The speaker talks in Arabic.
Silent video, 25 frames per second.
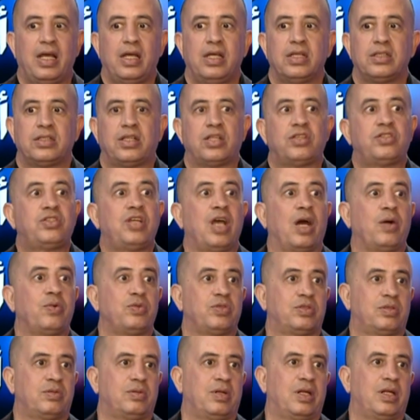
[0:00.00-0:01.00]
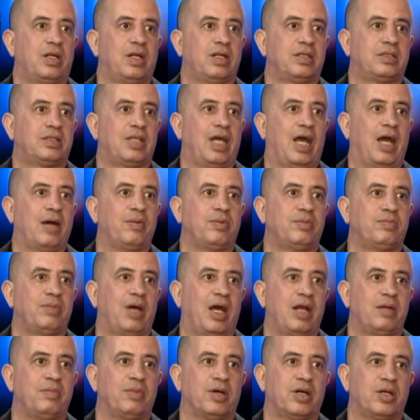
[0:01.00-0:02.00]
تتجاوز التعامل مع
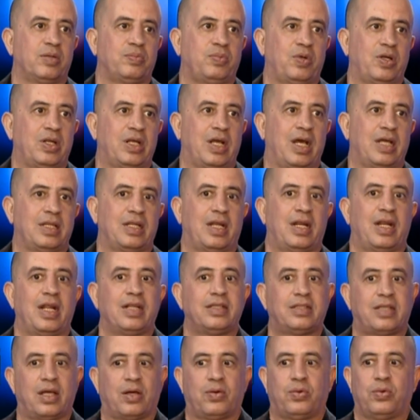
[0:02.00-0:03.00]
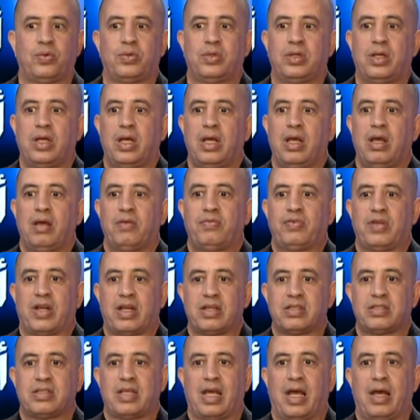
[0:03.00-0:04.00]
المغرب ولهذا لن تكون
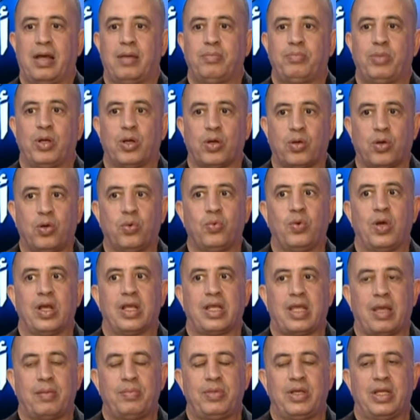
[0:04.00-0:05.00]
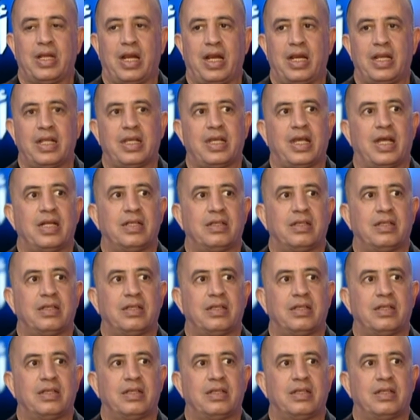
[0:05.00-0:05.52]
فرنسا بالقوة الكبيرة اللي كانت